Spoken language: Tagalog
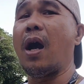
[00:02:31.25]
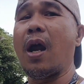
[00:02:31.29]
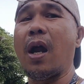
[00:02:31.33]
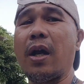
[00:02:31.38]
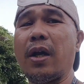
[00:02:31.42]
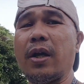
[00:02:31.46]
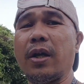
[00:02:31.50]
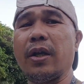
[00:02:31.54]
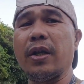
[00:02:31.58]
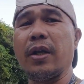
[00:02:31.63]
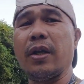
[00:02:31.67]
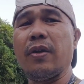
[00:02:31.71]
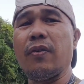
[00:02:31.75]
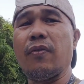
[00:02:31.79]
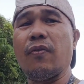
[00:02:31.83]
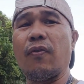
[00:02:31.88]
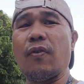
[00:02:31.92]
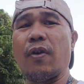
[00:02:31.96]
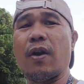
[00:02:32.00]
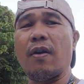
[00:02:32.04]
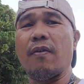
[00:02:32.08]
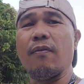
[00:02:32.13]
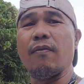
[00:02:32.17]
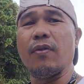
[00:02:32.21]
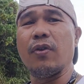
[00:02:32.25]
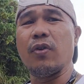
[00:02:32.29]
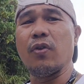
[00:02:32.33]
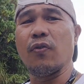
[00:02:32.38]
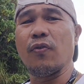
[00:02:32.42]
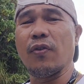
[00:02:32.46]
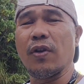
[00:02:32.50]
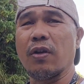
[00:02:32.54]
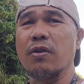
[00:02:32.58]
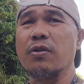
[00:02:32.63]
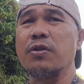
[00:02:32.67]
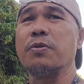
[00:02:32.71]
RE from
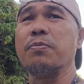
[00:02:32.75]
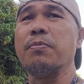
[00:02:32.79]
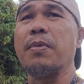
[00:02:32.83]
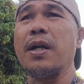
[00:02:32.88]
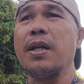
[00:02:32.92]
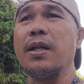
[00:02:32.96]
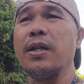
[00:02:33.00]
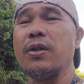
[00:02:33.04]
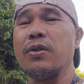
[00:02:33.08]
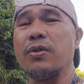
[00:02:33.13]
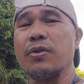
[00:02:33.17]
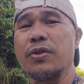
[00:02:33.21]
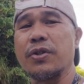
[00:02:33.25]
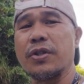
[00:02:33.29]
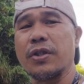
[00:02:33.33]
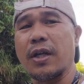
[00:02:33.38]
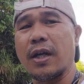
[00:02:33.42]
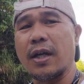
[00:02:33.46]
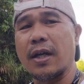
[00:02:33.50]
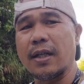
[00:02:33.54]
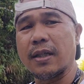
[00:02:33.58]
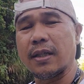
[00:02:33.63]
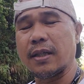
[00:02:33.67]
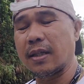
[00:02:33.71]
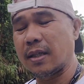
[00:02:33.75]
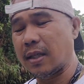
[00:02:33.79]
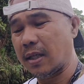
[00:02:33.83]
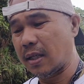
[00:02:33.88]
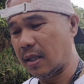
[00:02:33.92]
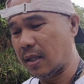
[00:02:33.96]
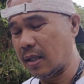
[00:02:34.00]
UP Los at